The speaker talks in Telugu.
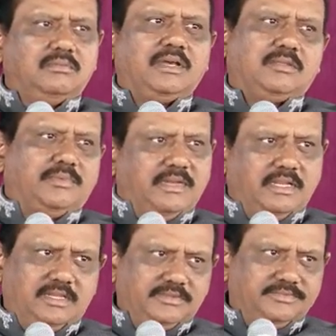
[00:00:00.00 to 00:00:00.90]

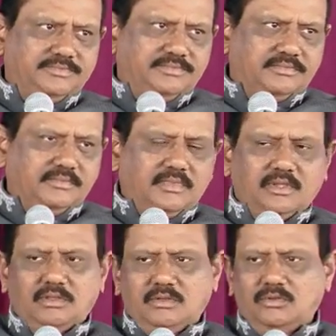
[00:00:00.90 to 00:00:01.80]
బాధపడాలి
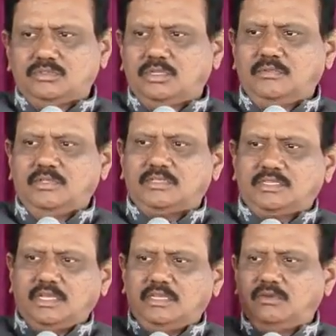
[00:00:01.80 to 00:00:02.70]
నొసల మీద
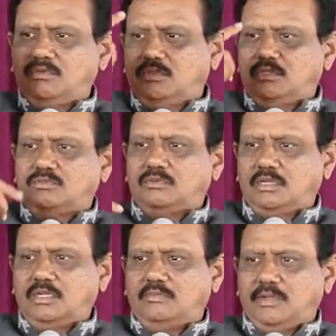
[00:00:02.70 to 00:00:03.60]
సైకిల్ గుర్తేసుకోండి
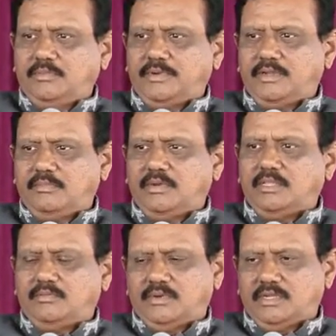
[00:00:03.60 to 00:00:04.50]
అంటే భయపడాలి
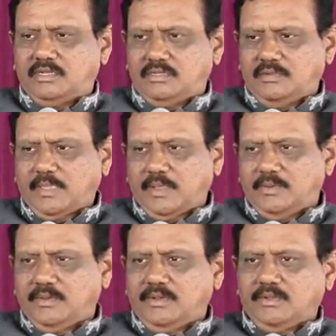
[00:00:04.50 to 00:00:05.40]
బాధపడాలి
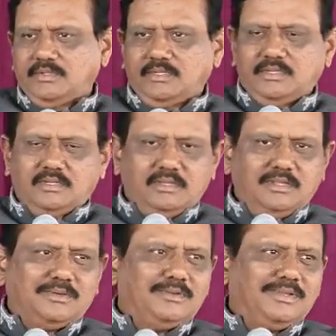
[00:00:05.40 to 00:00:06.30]

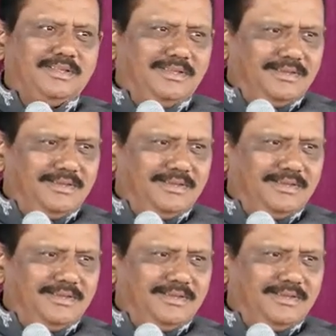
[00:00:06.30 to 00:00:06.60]
లేకుంటే